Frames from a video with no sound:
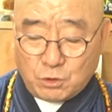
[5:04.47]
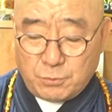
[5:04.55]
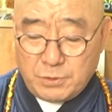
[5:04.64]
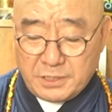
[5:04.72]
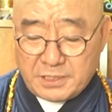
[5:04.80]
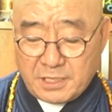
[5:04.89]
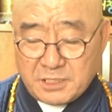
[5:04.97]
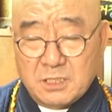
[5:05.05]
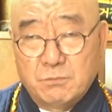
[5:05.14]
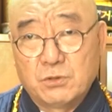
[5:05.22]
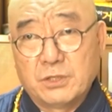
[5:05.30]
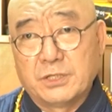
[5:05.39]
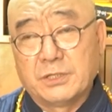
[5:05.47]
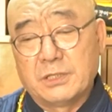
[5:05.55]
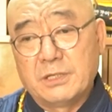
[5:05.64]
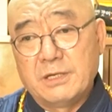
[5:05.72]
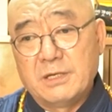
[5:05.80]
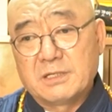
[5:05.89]
51세 하시는 분은
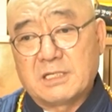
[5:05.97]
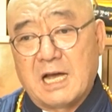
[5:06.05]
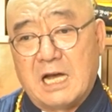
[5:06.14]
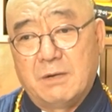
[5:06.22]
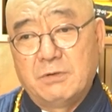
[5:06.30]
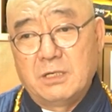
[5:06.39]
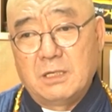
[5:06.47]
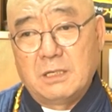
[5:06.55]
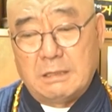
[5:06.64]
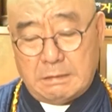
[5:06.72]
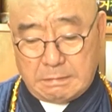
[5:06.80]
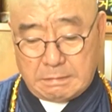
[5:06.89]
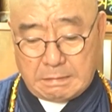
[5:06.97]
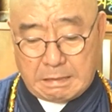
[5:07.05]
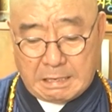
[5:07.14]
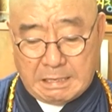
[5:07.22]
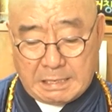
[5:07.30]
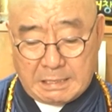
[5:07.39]
사업을
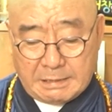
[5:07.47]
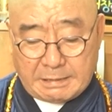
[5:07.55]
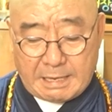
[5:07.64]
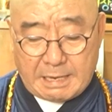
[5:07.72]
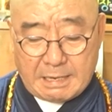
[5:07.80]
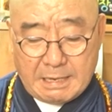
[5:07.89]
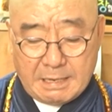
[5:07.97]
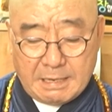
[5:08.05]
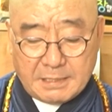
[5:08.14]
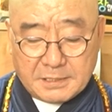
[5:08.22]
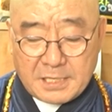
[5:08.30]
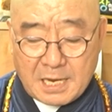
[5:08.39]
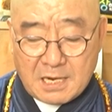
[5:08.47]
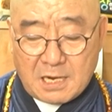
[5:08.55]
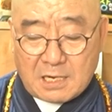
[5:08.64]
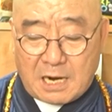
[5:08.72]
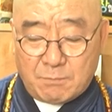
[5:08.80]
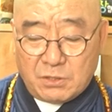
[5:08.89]
할라 할 때
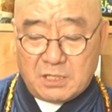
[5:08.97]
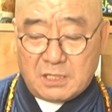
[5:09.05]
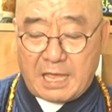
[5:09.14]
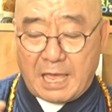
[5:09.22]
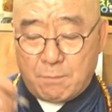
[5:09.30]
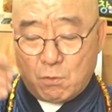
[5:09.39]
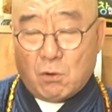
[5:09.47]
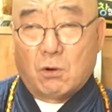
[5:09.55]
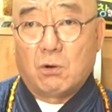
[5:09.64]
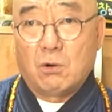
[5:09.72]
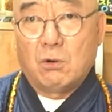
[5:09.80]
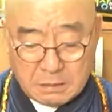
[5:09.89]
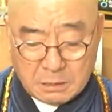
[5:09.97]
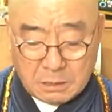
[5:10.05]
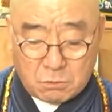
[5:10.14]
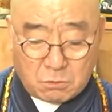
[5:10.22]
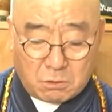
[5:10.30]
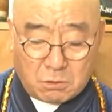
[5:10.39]
생각을 한 번 더 해보고
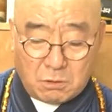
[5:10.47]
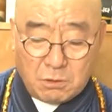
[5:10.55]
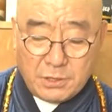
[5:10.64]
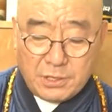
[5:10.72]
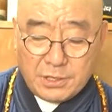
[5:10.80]
하고